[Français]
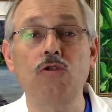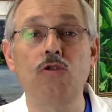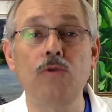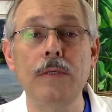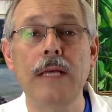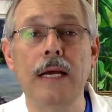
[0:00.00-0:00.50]
je
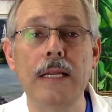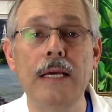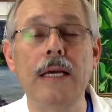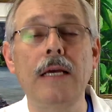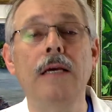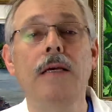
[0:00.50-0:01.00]
suis
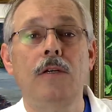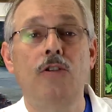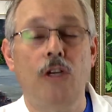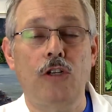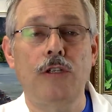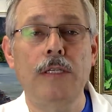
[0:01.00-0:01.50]
allé
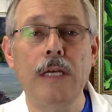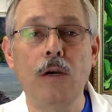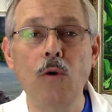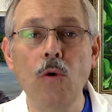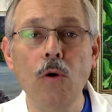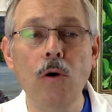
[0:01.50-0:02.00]
chercher des
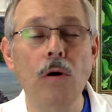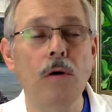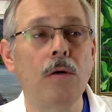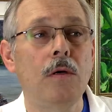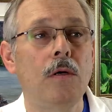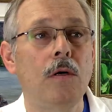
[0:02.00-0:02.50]
cours
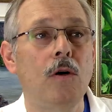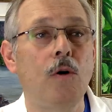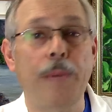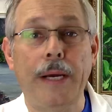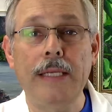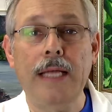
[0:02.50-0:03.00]

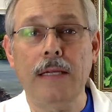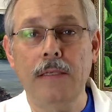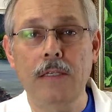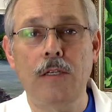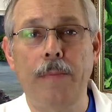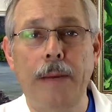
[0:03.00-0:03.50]
auprès
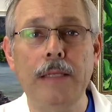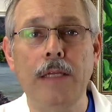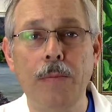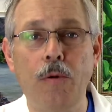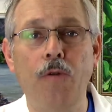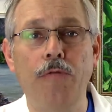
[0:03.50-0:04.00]
d'artistes peintres
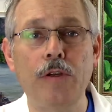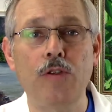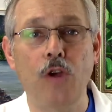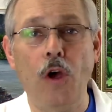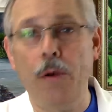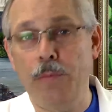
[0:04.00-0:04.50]
et
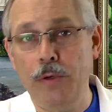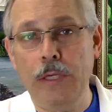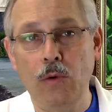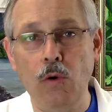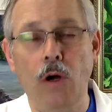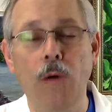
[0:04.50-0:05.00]
professeurs, un peu des
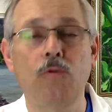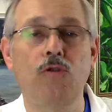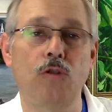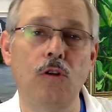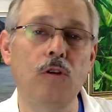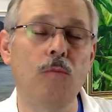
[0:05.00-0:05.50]
cours comme
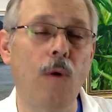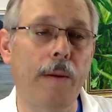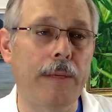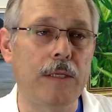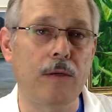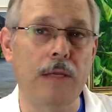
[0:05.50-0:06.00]
je donne moi
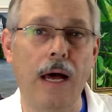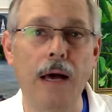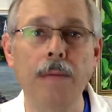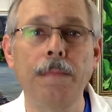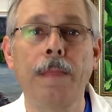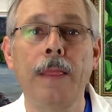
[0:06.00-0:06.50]

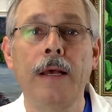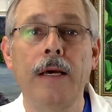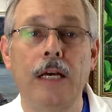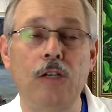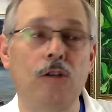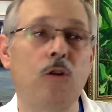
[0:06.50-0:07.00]
maintenant.
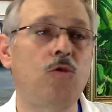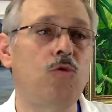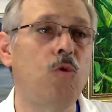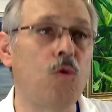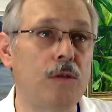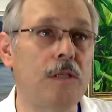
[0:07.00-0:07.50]
Et j'ai
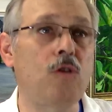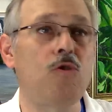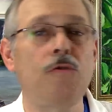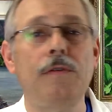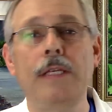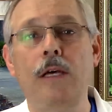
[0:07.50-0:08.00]
aussi
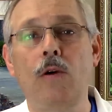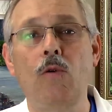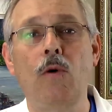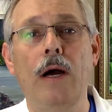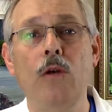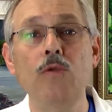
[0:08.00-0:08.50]
suivi des
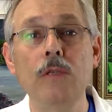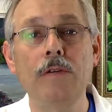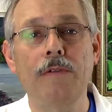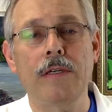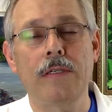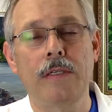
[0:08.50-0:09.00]
cours à
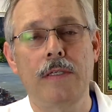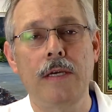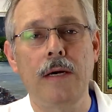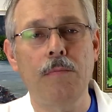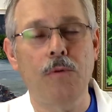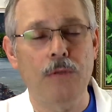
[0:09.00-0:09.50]
l'université
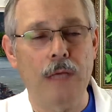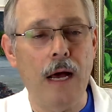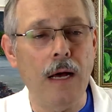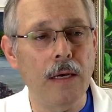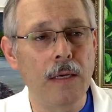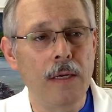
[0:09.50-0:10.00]
en
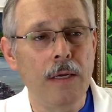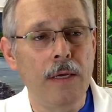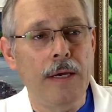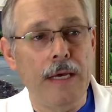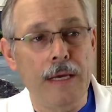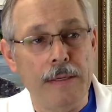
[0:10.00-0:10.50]
beaux-arts
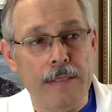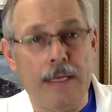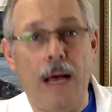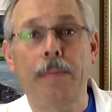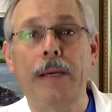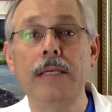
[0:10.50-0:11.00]
et
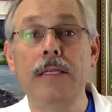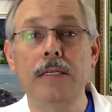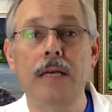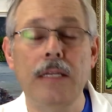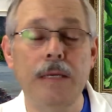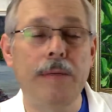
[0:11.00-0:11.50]
ça a pris des
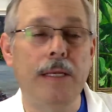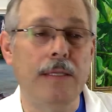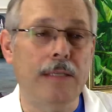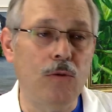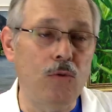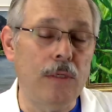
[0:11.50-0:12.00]
années, bien
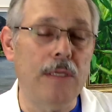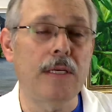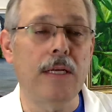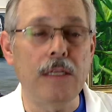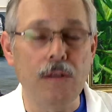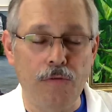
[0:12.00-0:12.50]
entendu, des
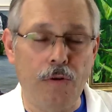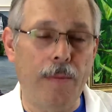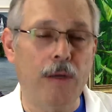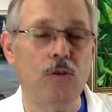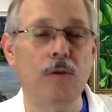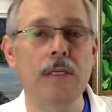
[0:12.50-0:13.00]
années de
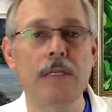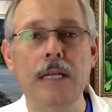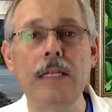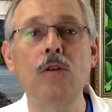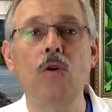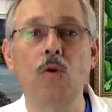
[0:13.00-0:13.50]
formation, des
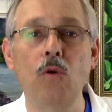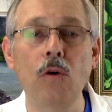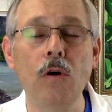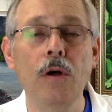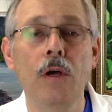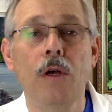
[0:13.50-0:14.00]
années de
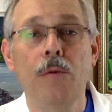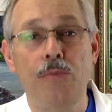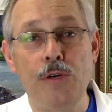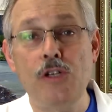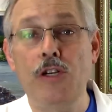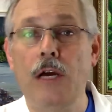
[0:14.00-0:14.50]
cours.
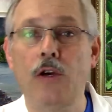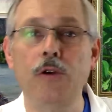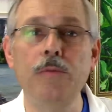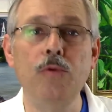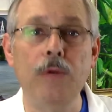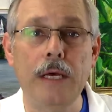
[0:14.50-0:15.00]
Puis j'ai
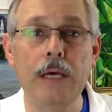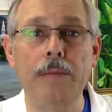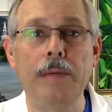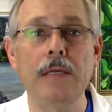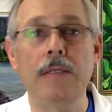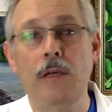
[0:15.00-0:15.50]
accumulé eh
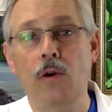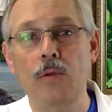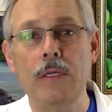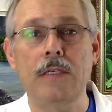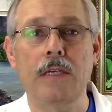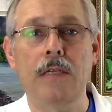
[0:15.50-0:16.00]
bien, ces
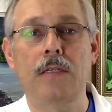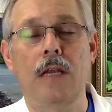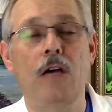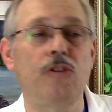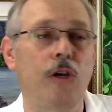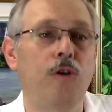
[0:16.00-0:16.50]

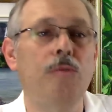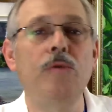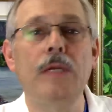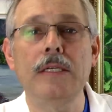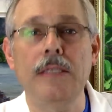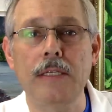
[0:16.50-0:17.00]
connaissances-là, j'ai
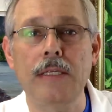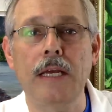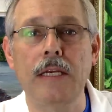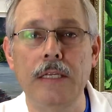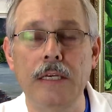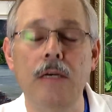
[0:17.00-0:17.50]
accumulé ces
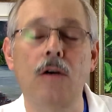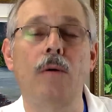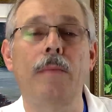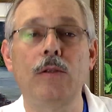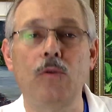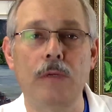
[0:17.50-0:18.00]
techniques qu'on
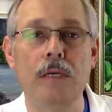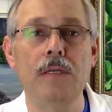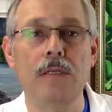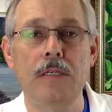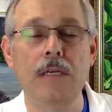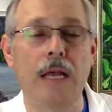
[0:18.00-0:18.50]
m'a données
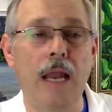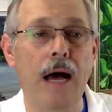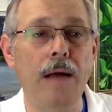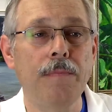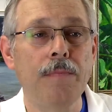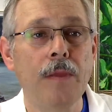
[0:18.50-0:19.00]
ici et là.